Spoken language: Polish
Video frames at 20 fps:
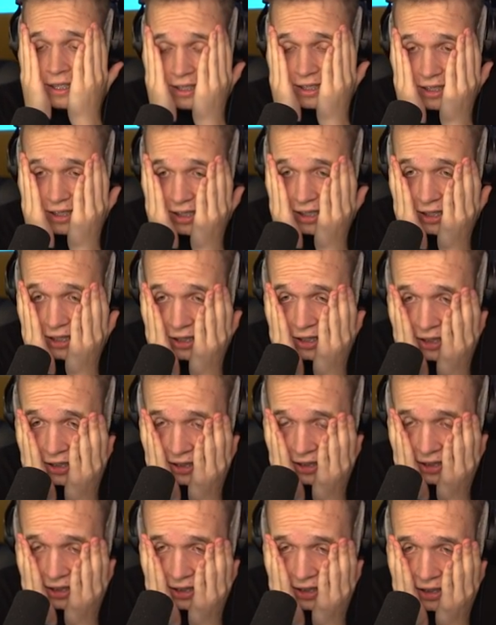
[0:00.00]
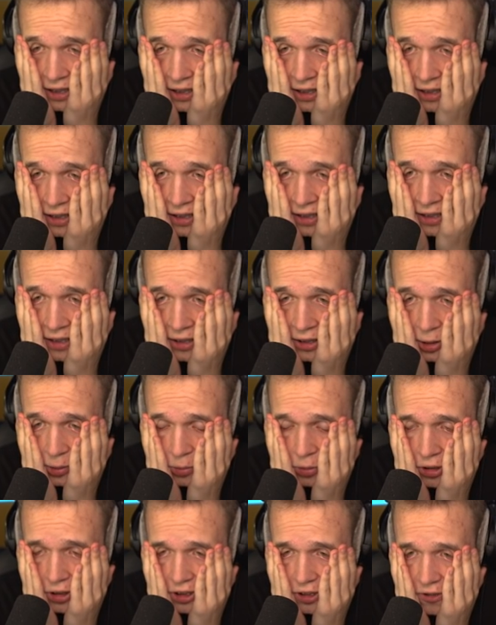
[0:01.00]
Nie, nie, Co to, jest? to
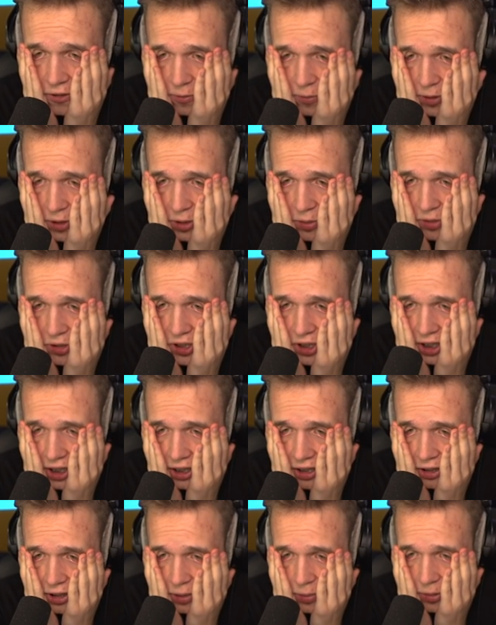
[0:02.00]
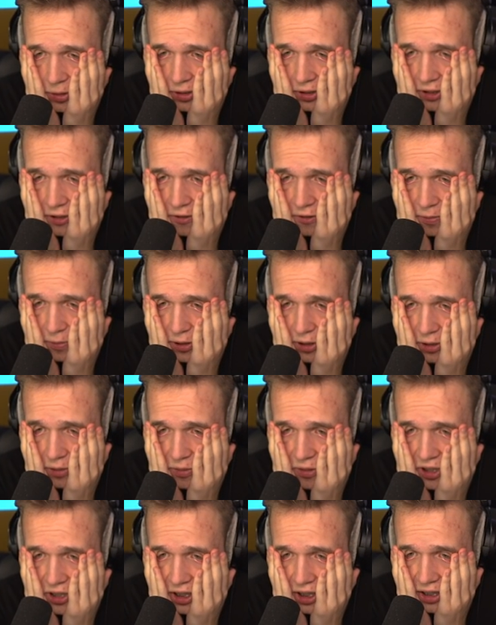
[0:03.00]
było też w moim śnie, to było co? też w
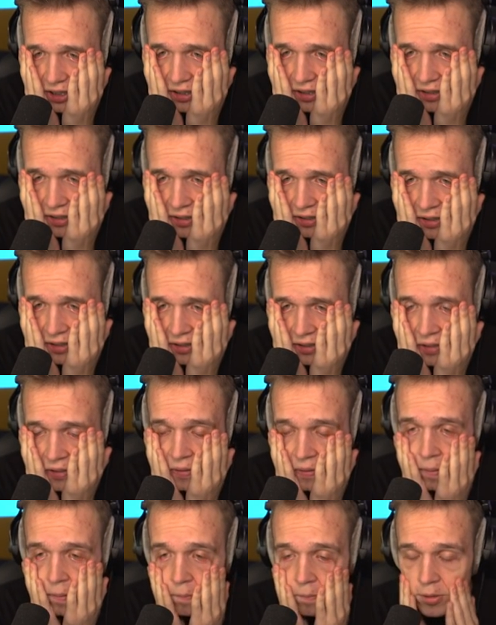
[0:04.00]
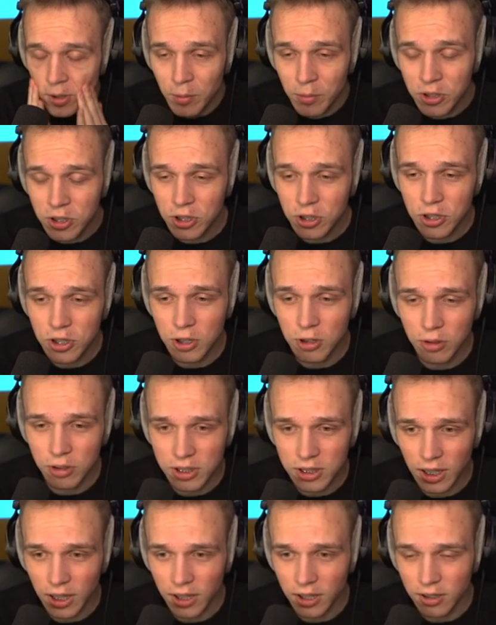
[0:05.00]
moim śnie. To mi się śniło,
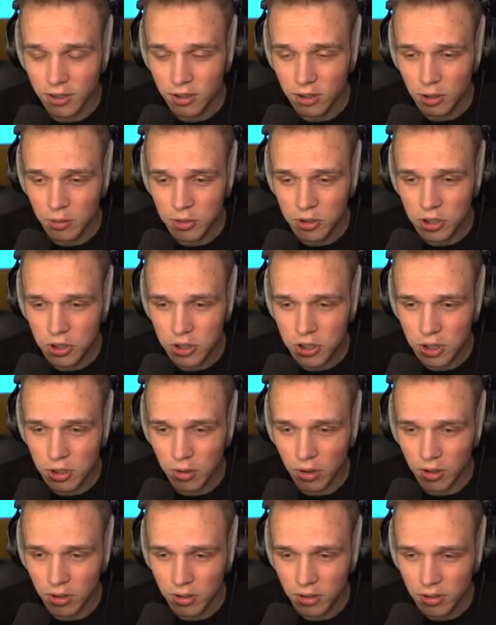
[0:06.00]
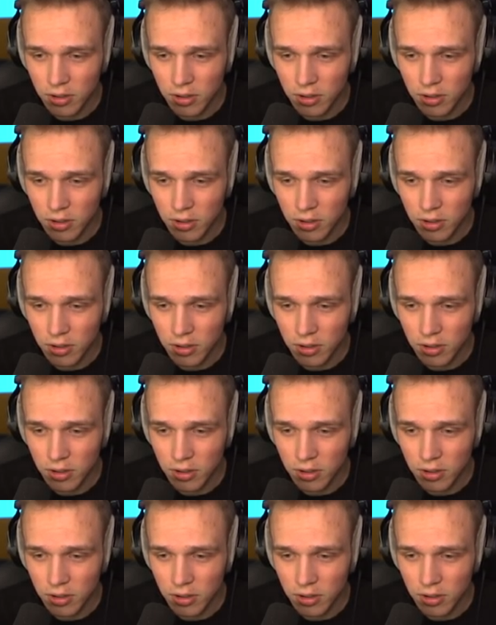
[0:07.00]
stary, to mi się śniło.